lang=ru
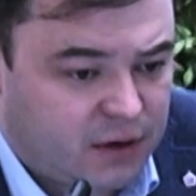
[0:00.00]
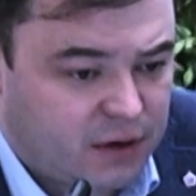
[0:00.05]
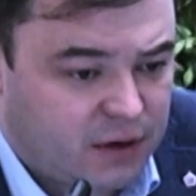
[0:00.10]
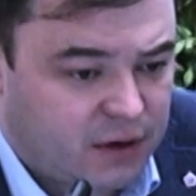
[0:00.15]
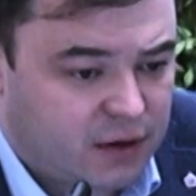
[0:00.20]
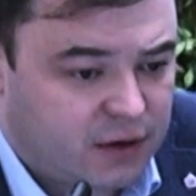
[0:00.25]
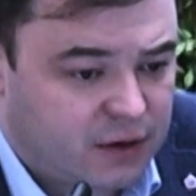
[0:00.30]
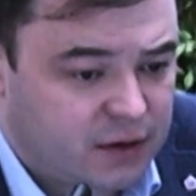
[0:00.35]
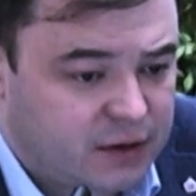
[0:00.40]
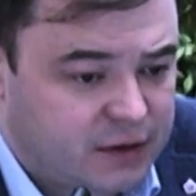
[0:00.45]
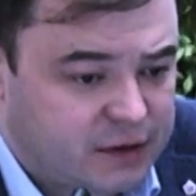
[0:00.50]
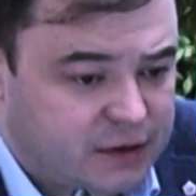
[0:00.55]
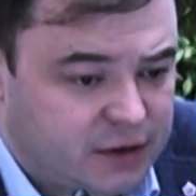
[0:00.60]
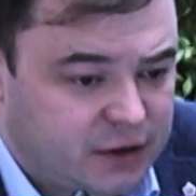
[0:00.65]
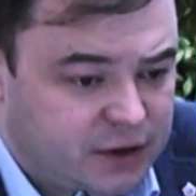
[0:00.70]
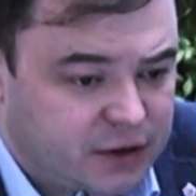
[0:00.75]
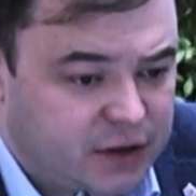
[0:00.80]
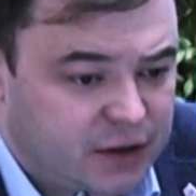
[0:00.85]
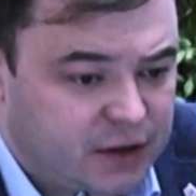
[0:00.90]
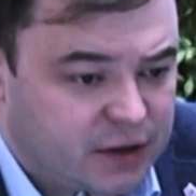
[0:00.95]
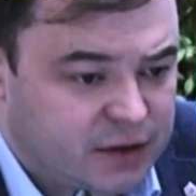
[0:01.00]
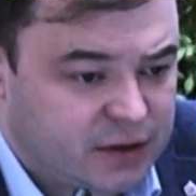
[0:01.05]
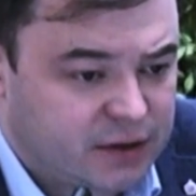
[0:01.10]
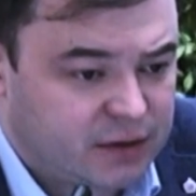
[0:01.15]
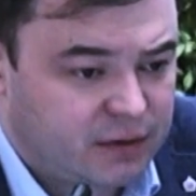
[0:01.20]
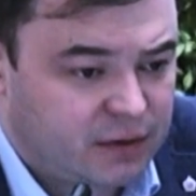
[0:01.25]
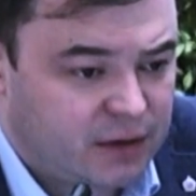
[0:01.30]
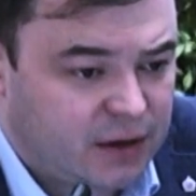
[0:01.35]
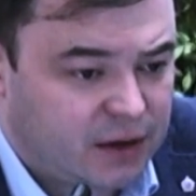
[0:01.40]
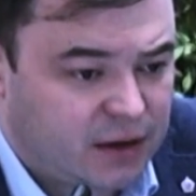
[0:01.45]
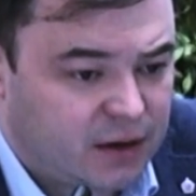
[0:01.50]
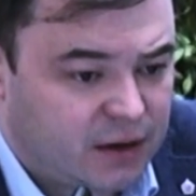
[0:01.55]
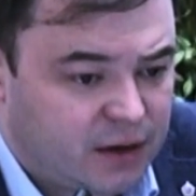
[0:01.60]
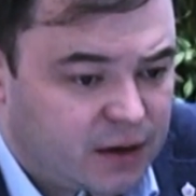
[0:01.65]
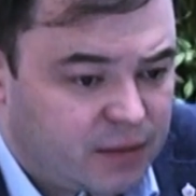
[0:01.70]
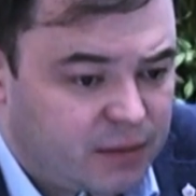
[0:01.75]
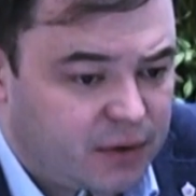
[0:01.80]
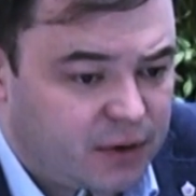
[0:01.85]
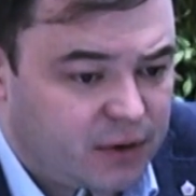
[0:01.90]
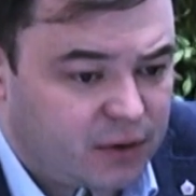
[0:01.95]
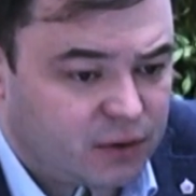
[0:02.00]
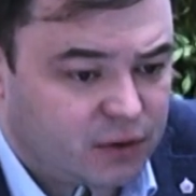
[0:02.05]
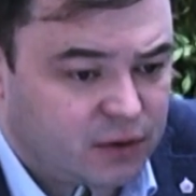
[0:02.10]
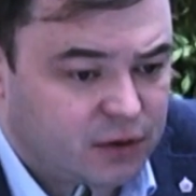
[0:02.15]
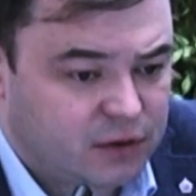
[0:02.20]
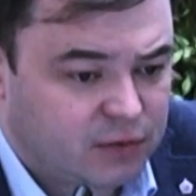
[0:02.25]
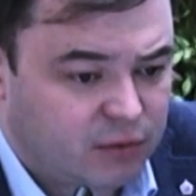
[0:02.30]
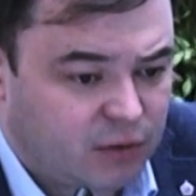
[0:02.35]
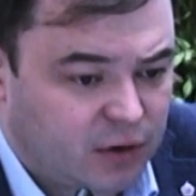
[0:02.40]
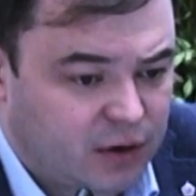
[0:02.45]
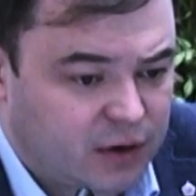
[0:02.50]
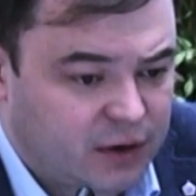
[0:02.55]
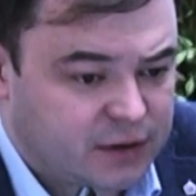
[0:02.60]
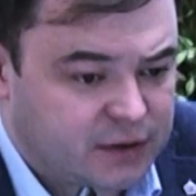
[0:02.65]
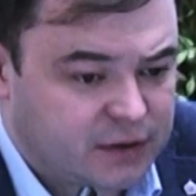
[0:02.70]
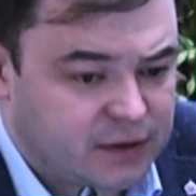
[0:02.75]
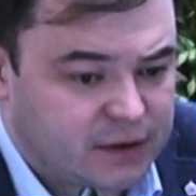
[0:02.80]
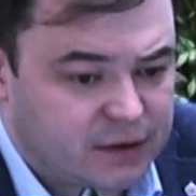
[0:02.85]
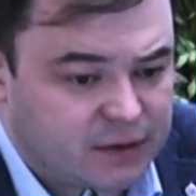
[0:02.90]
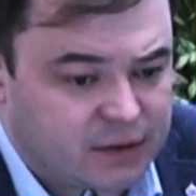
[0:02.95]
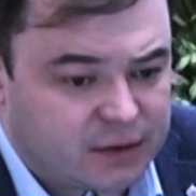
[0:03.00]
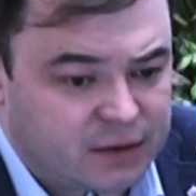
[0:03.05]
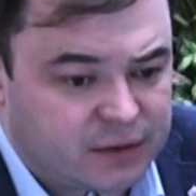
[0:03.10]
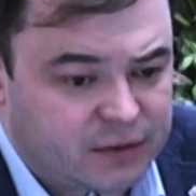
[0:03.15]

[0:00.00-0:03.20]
А оснащение ствола на период эксплуатации